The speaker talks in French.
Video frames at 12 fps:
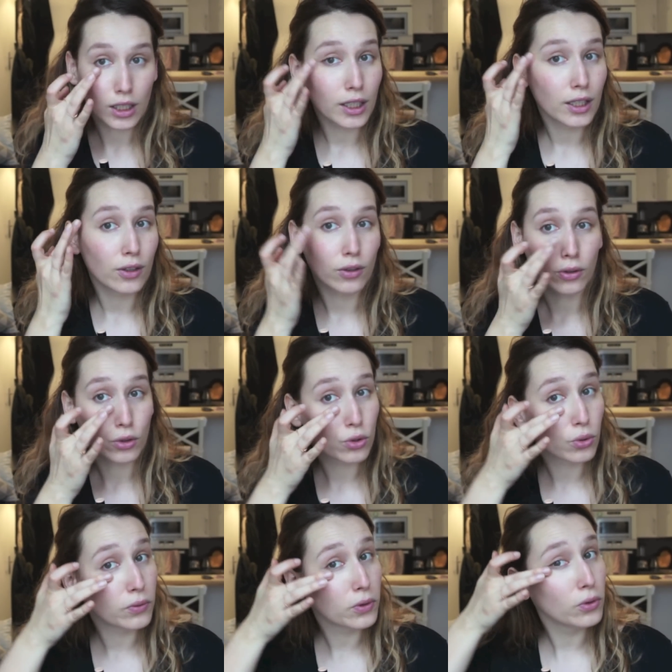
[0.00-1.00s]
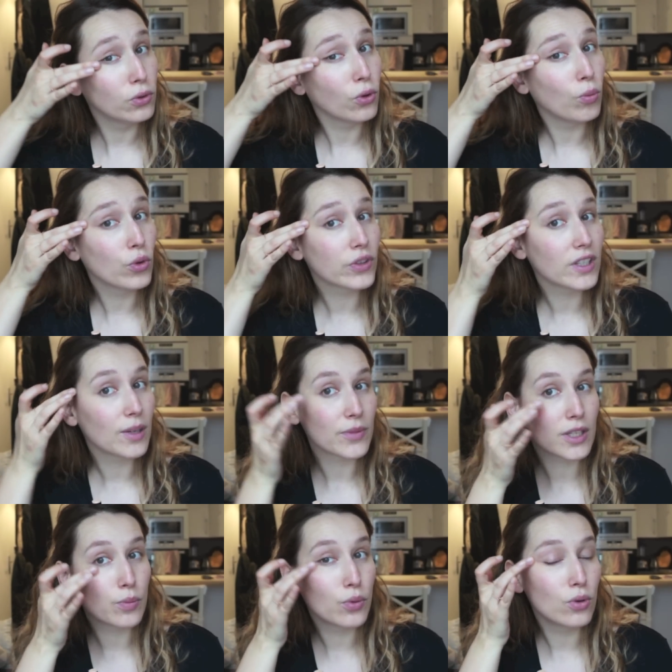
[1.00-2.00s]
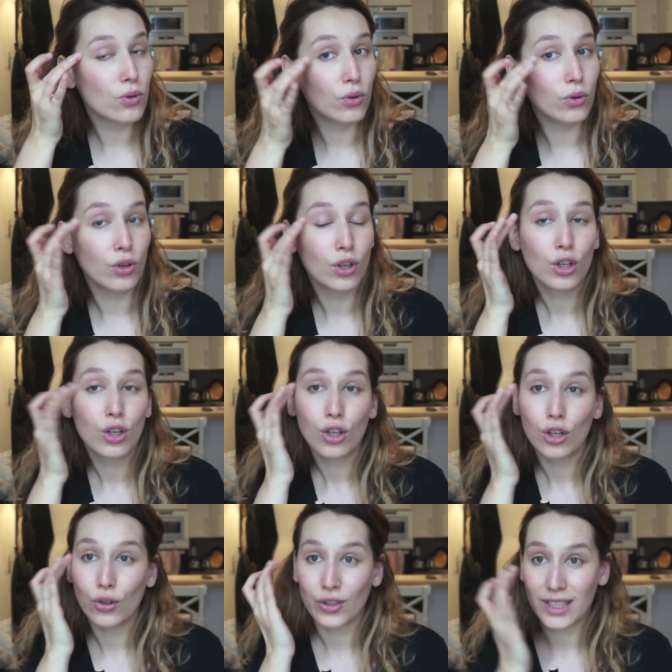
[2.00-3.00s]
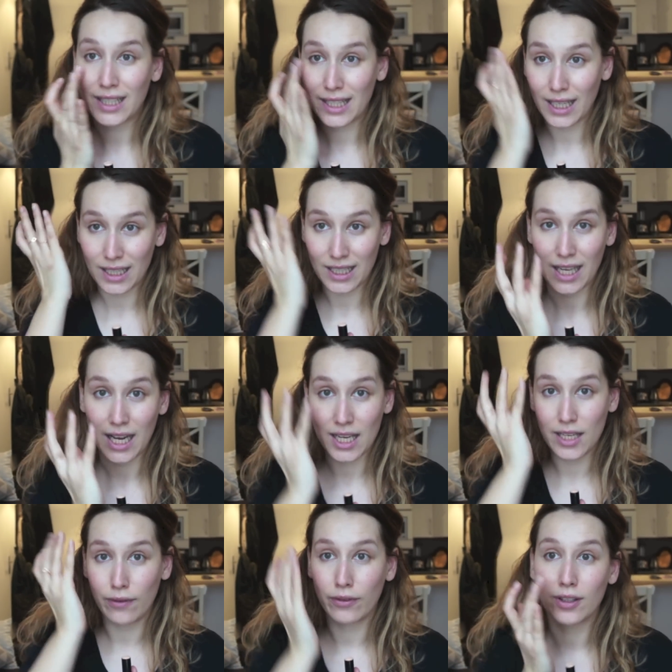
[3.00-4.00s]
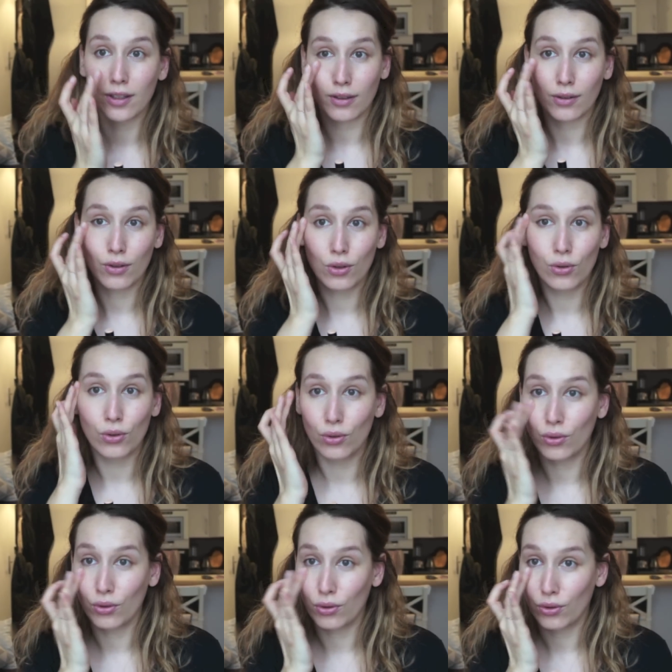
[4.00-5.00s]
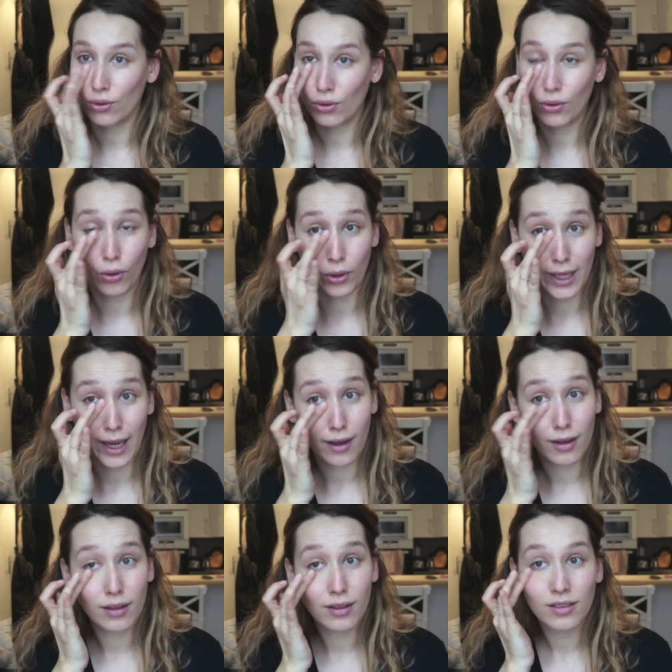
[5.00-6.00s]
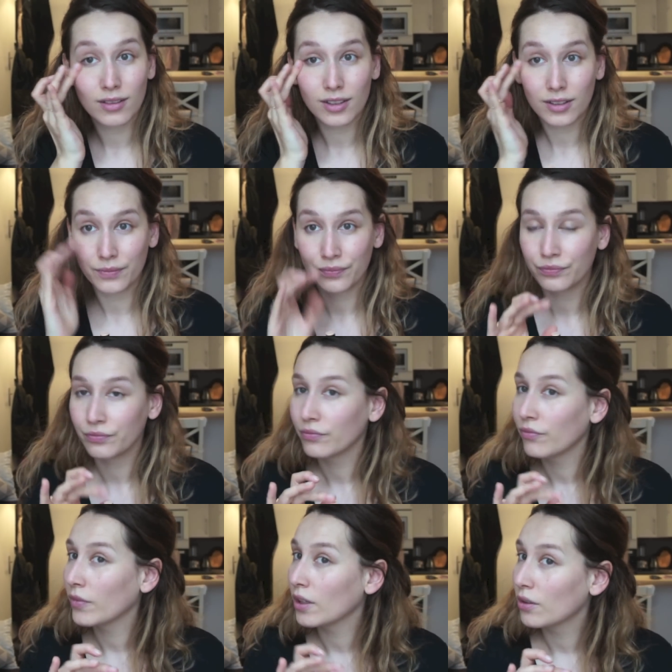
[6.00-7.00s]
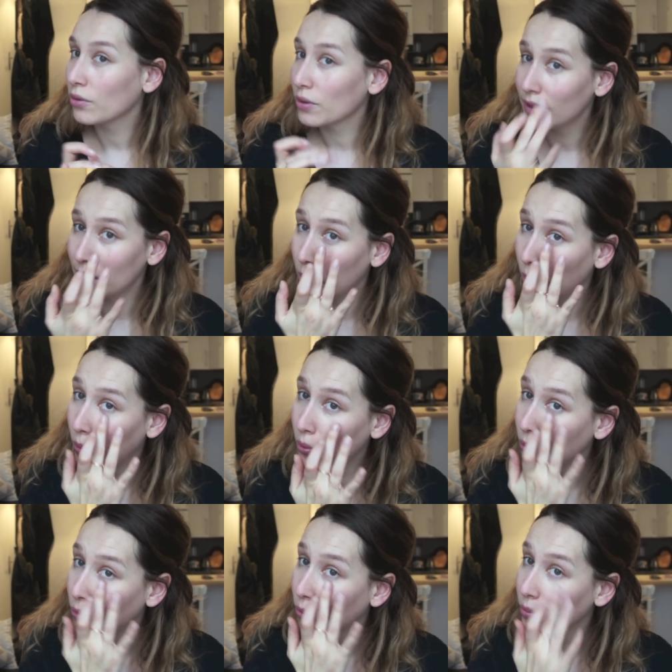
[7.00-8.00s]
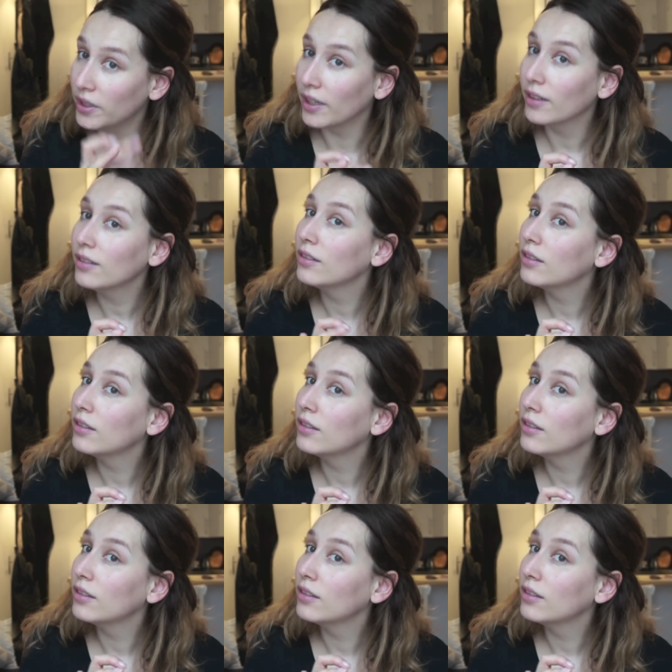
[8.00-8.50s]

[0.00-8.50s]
Et euh, je trouve que de remonter un petit peu l'anticerne, ça lift le, le regard. Donc c'est plutôt bien.